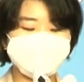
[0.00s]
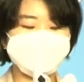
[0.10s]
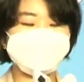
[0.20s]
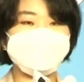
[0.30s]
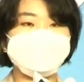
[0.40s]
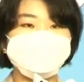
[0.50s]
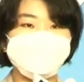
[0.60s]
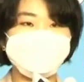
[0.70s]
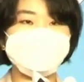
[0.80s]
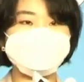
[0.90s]
묶여
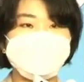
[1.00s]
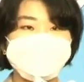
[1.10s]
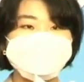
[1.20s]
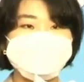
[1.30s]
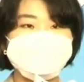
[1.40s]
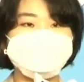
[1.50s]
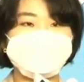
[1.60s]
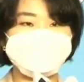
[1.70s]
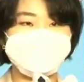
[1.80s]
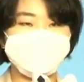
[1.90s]
토건 카르텔을 만들어